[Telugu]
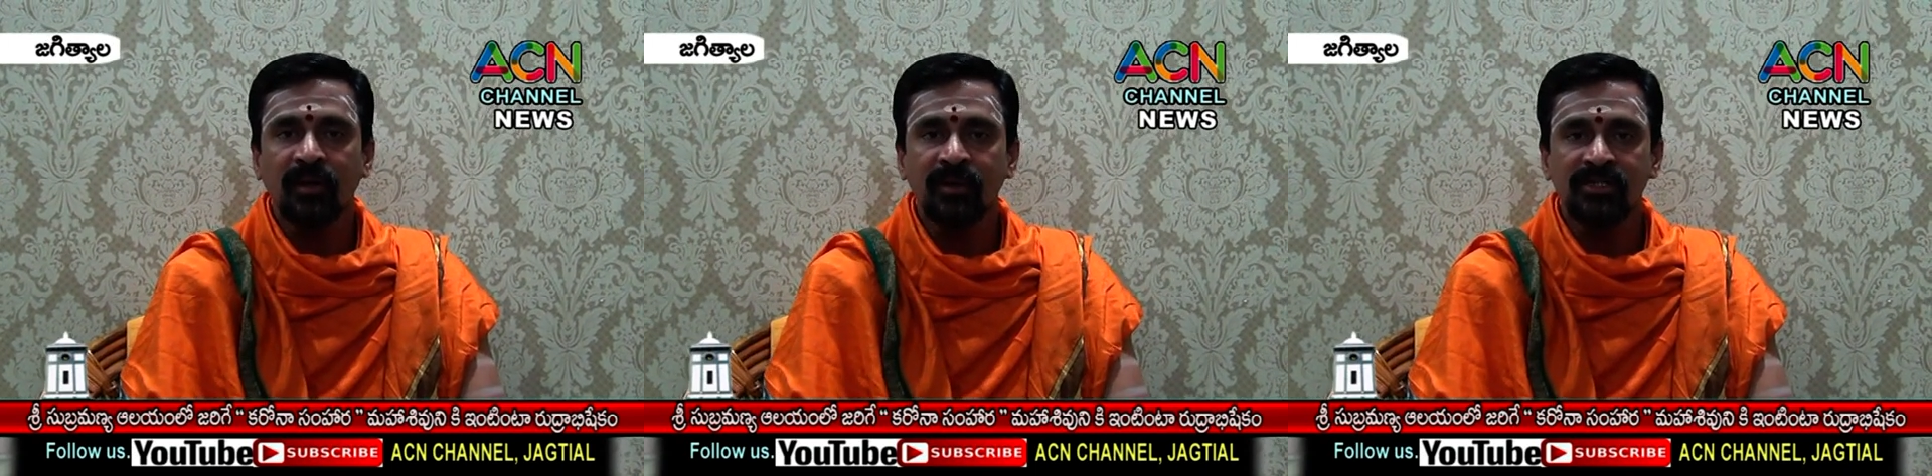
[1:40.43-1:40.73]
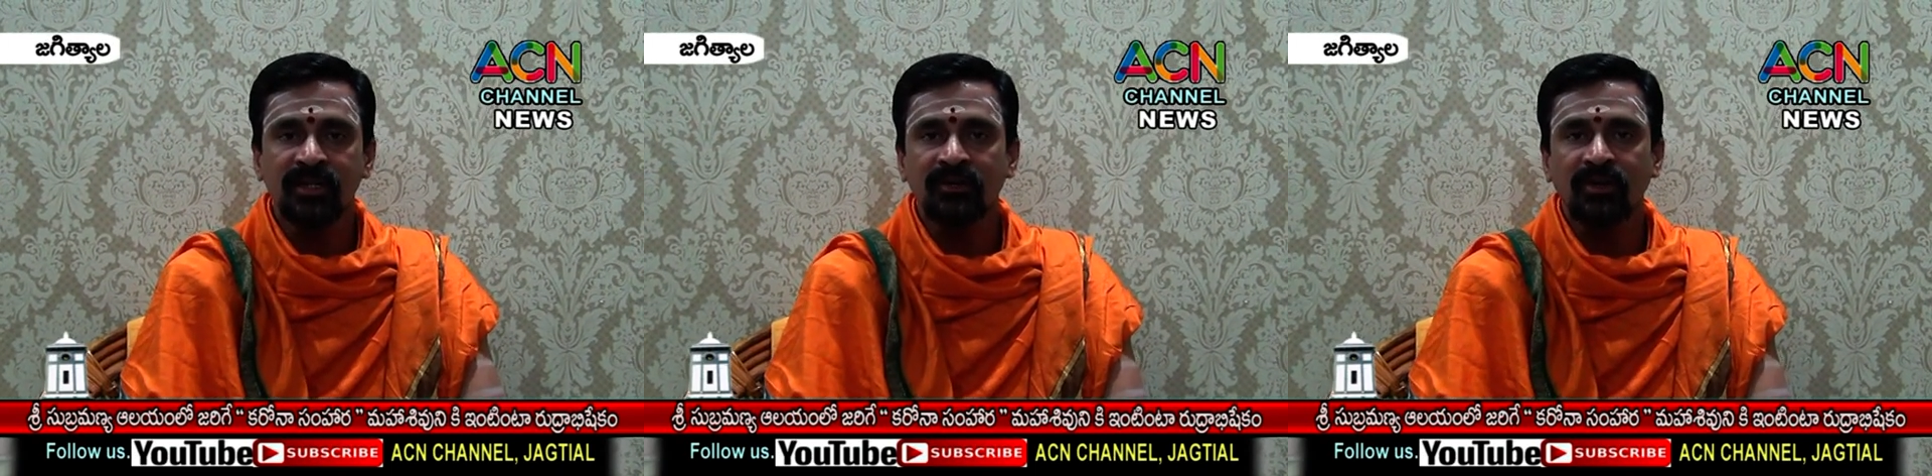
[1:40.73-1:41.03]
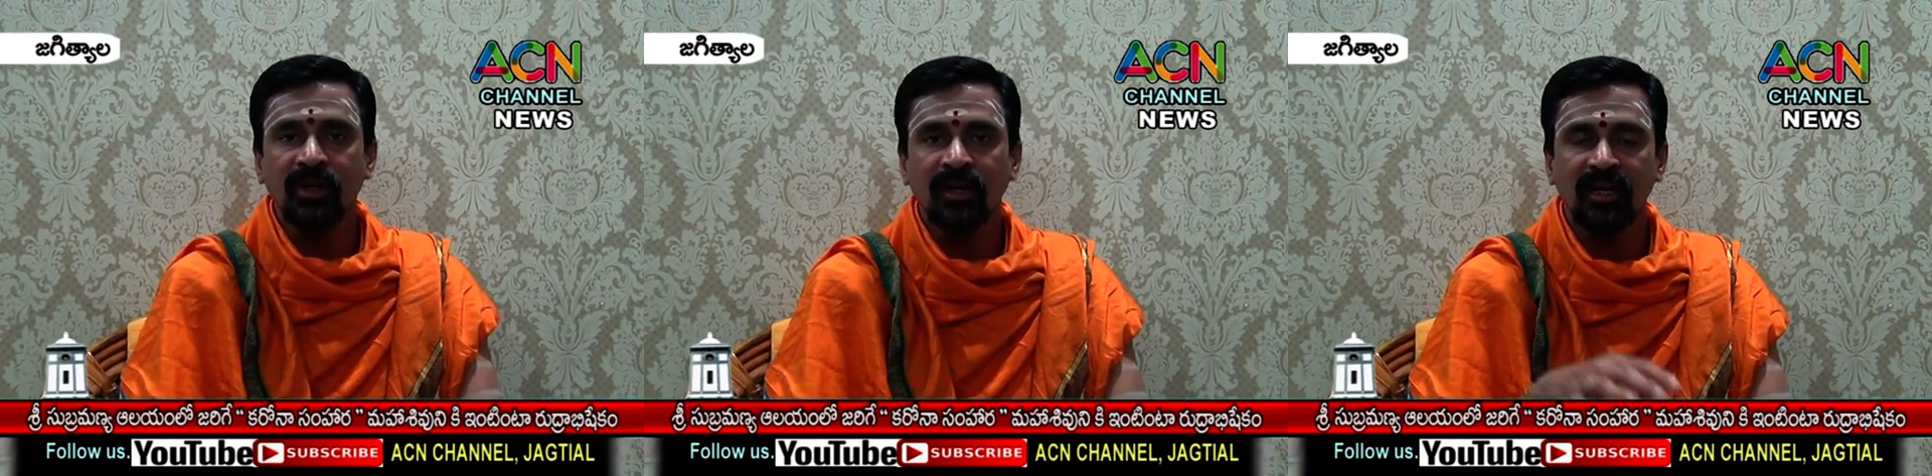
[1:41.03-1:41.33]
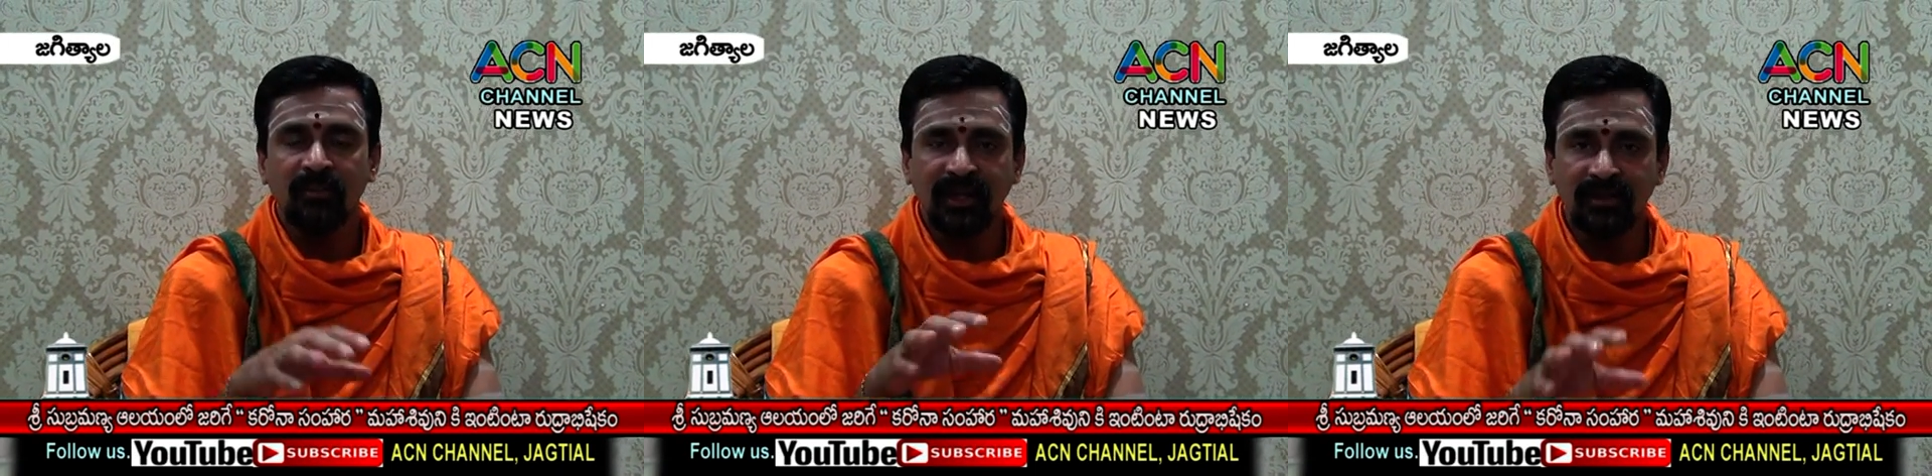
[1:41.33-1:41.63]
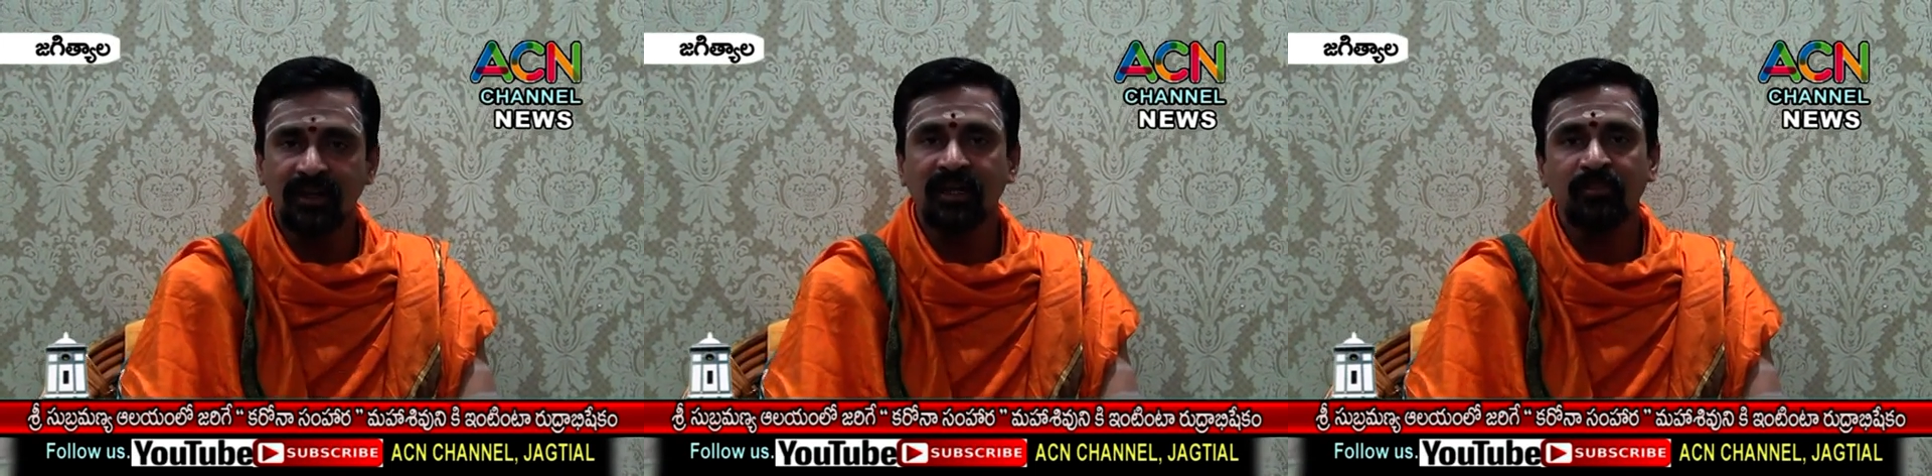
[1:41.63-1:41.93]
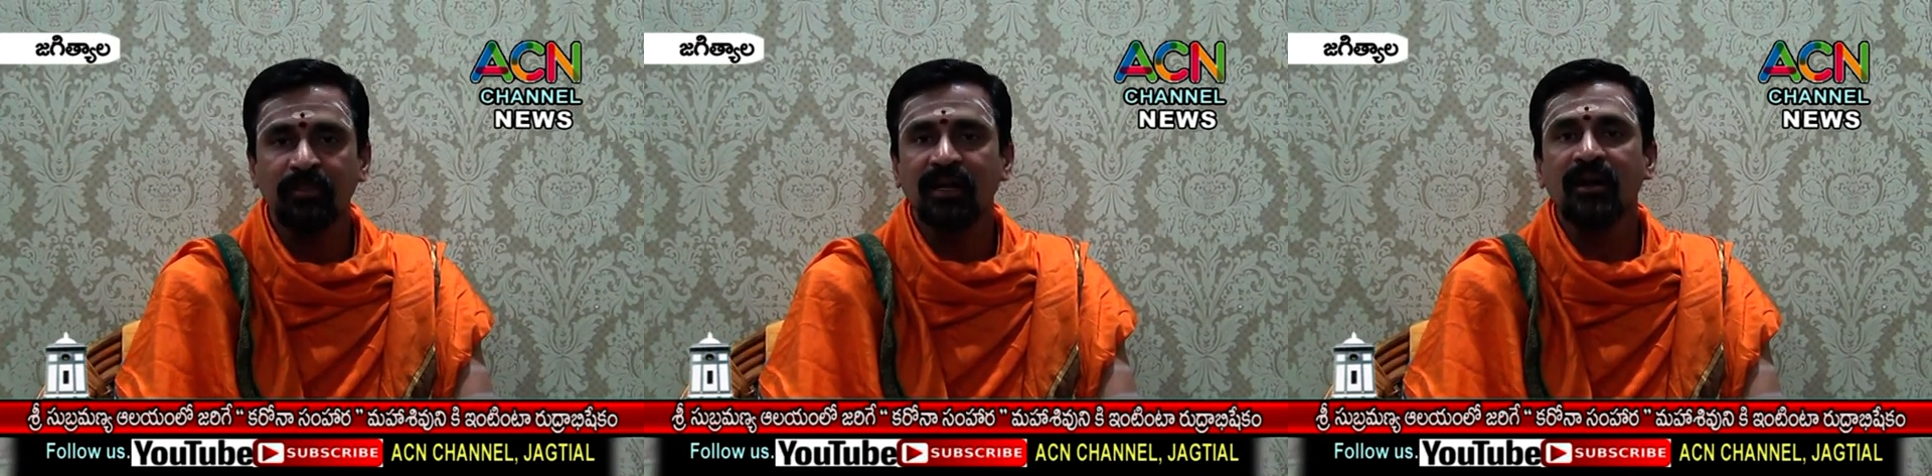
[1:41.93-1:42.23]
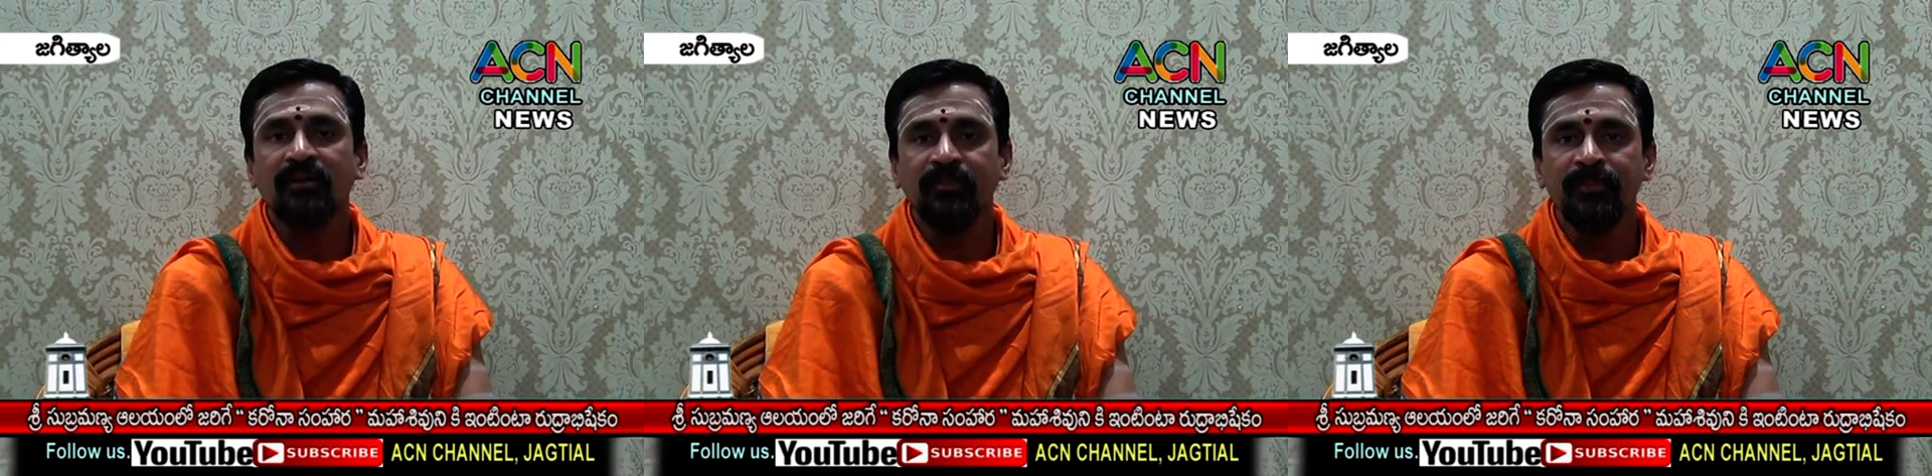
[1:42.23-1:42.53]
నియమించినటువంటి ఒక నిబంధనల
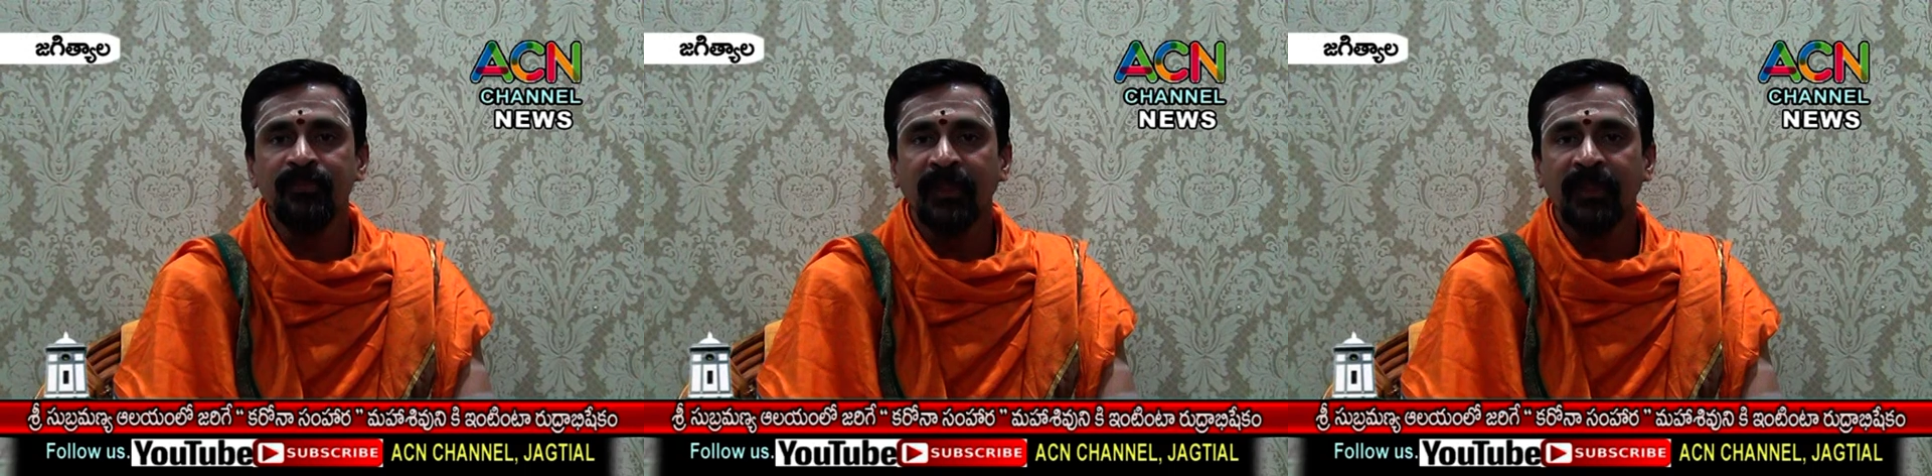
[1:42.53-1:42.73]
ప్రకారం